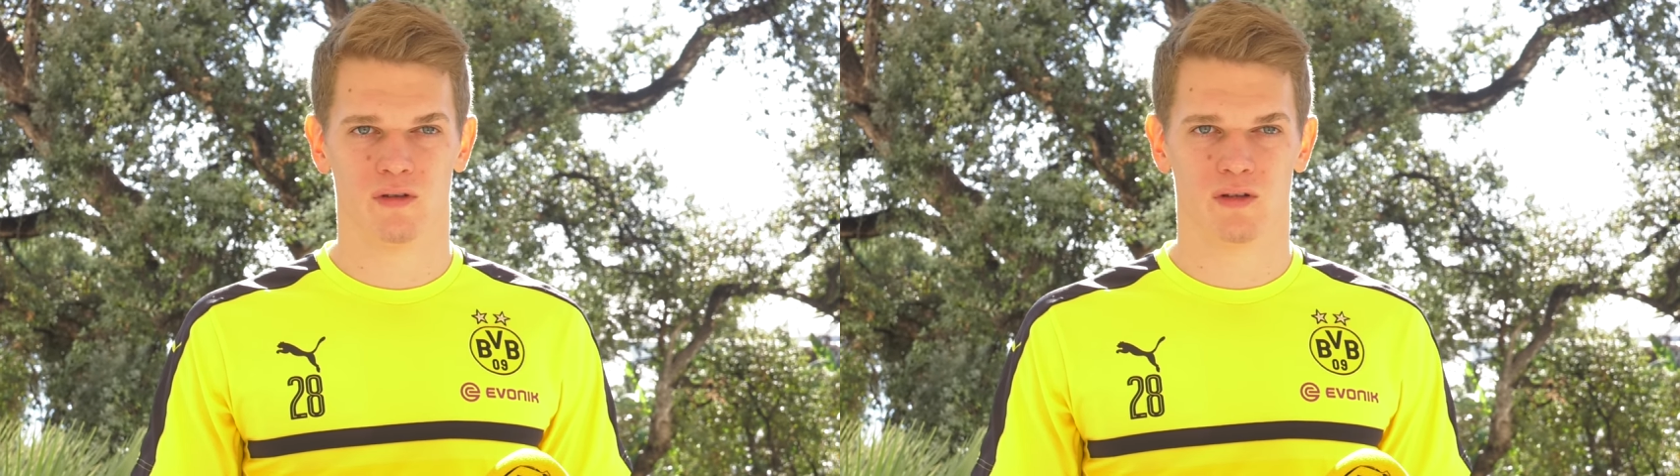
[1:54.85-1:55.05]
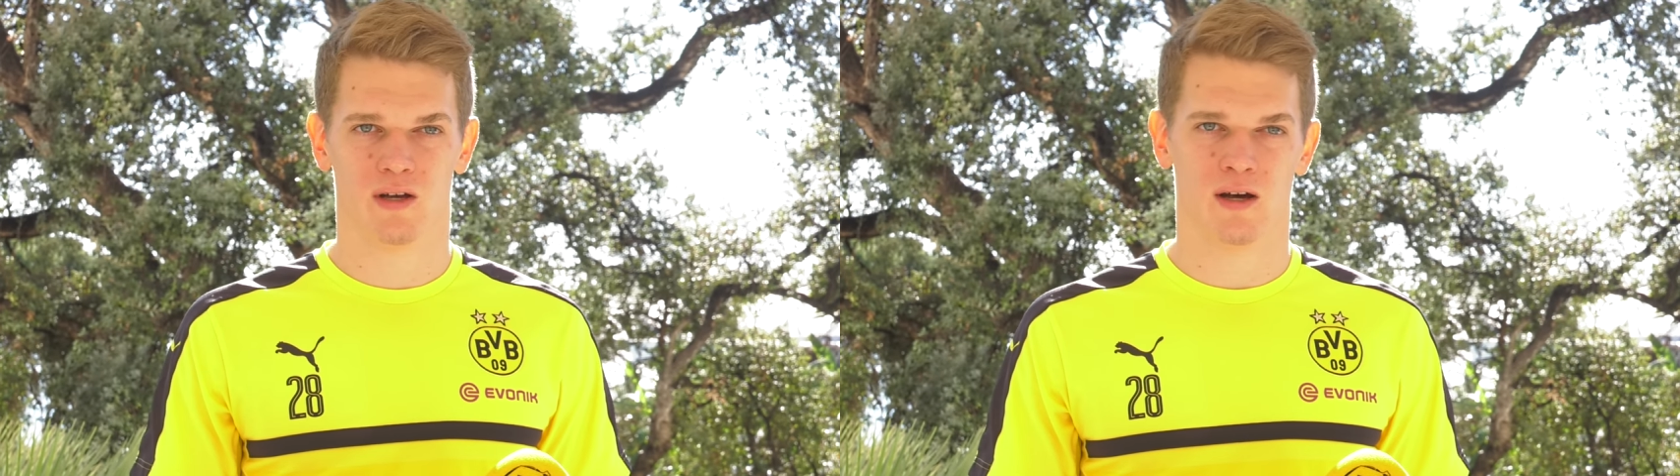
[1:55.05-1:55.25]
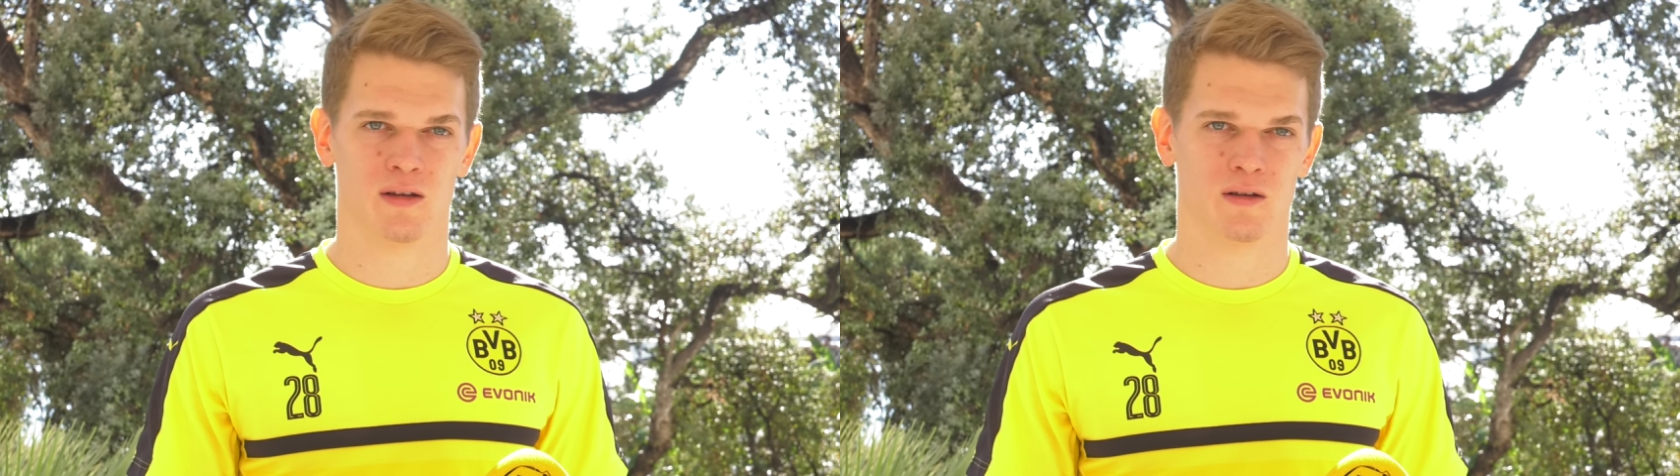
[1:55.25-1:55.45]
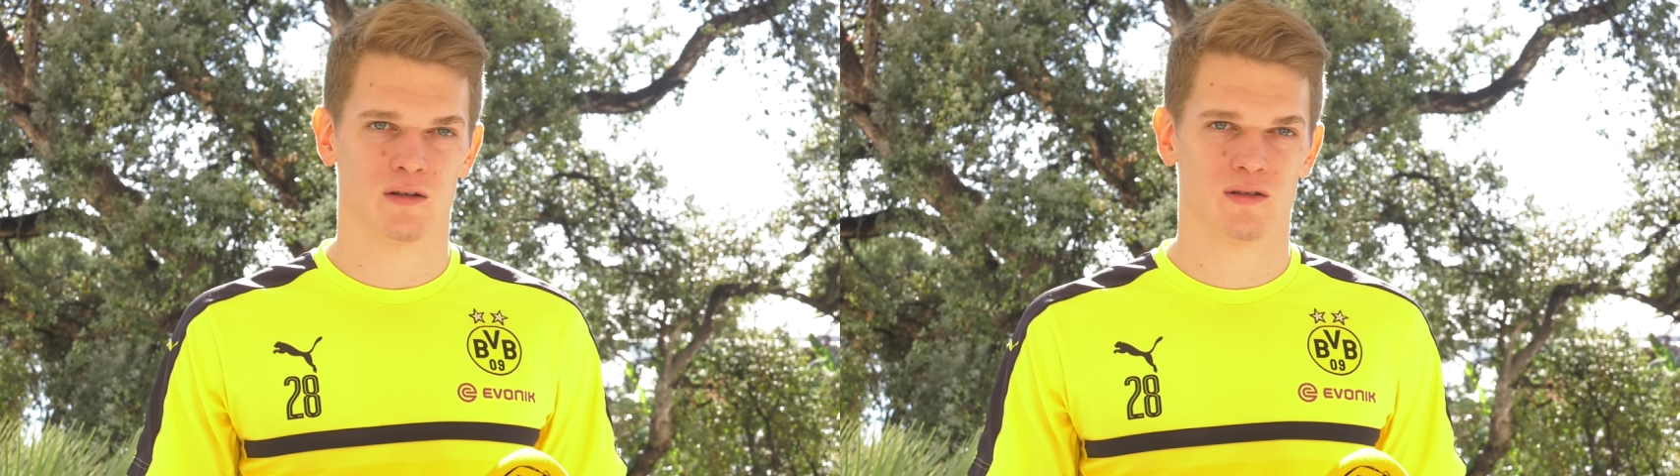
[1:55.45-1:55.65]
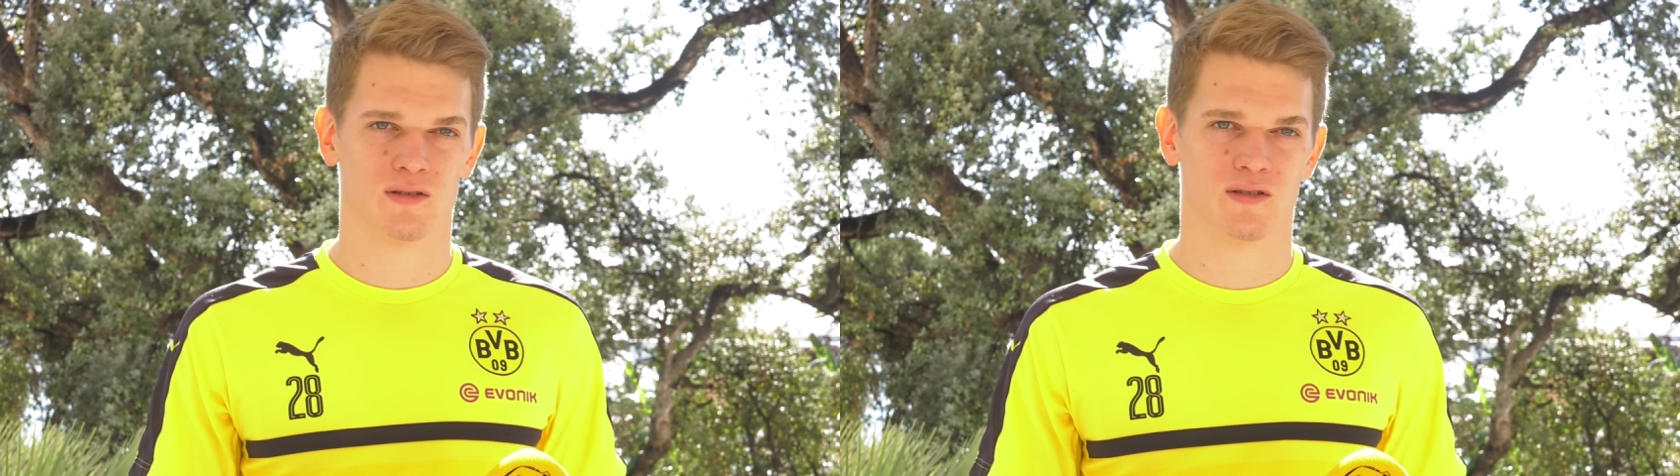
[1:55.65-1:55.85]
wie der
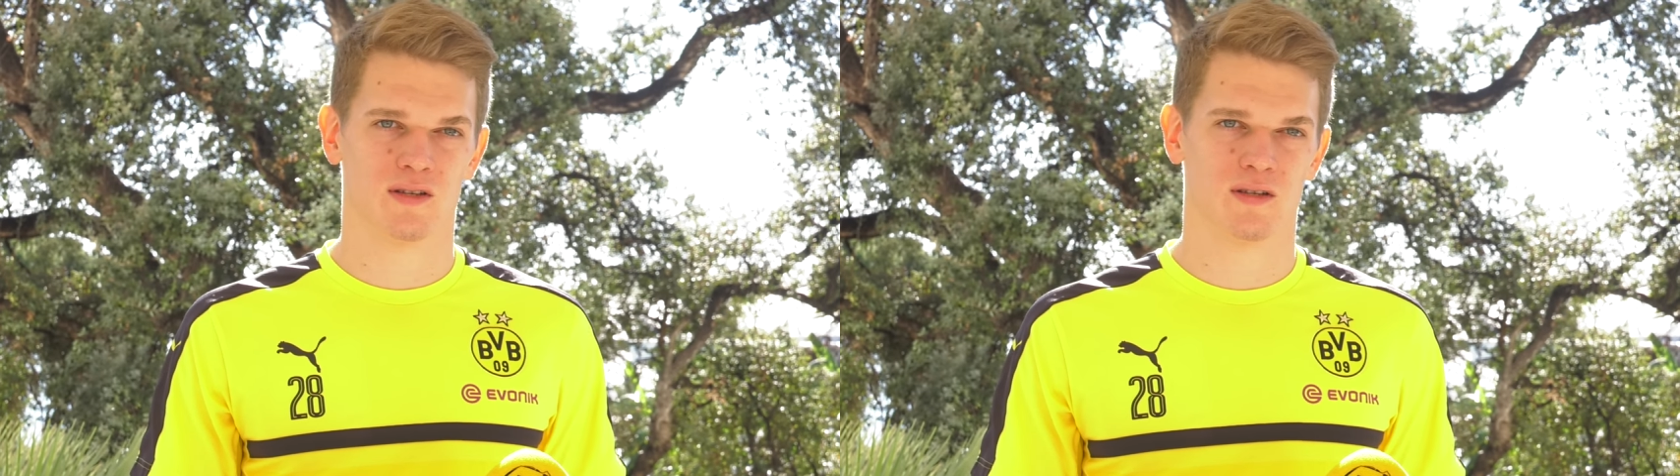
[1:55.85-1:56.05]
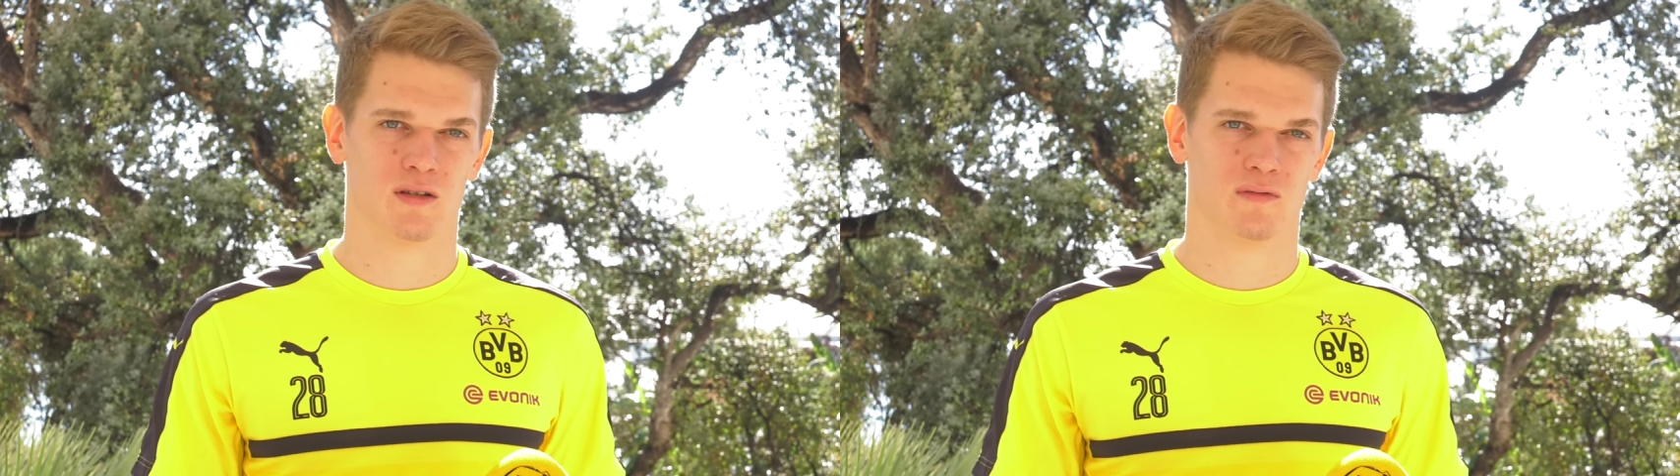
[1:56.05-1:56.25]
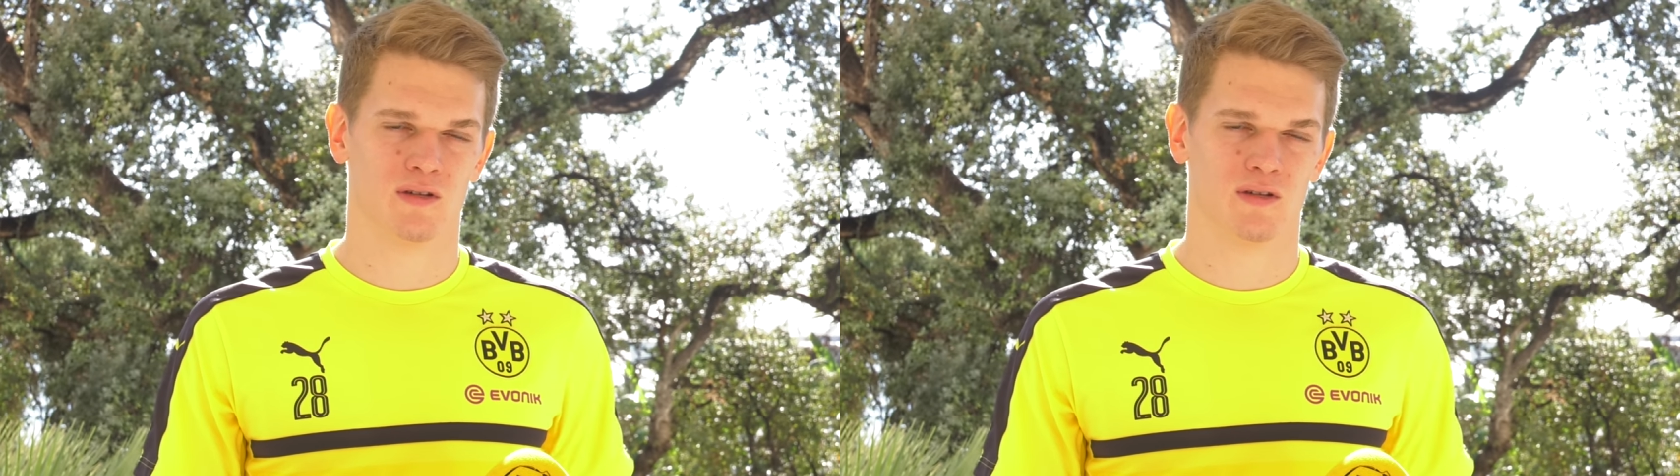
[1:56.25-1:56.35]
eine das gesehen hat,